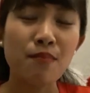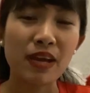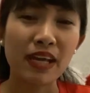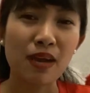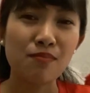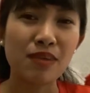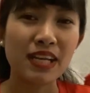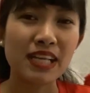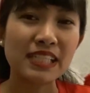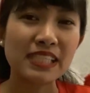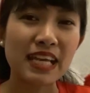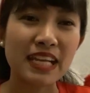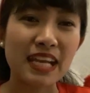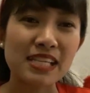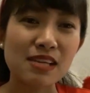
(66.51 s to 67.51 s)
bagaimana
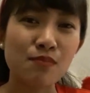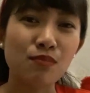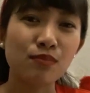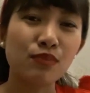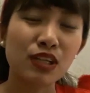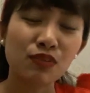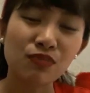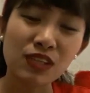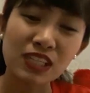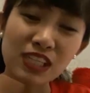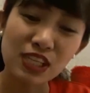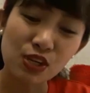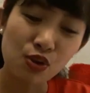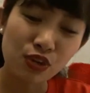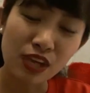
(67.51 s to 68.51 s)
caranya membuat
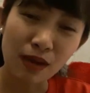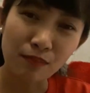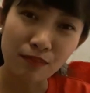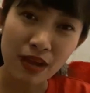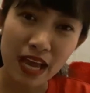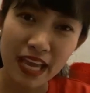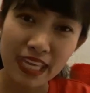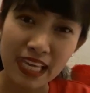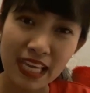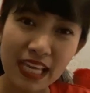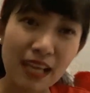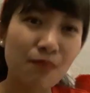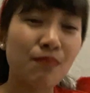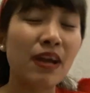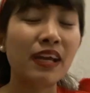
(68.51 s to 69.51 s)
video yang
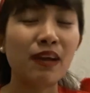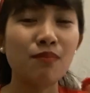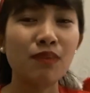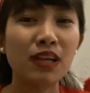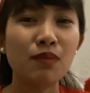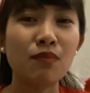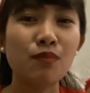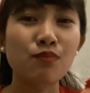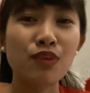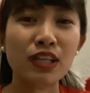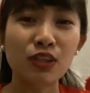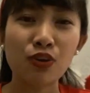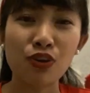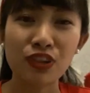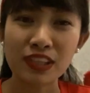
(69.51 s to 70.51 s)
baik, bagaimana
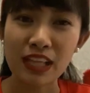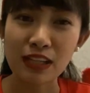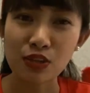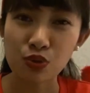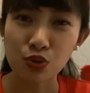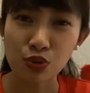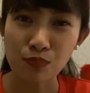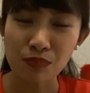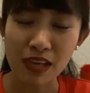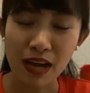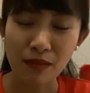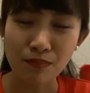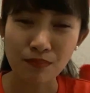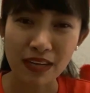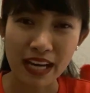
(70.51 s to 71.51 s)
membuat konten YouTube
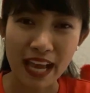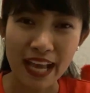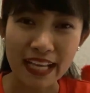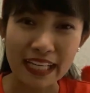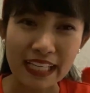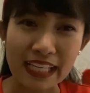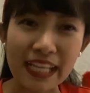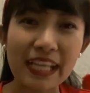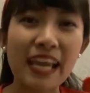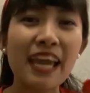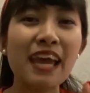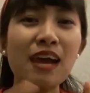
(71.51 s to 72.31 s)
yang menarik,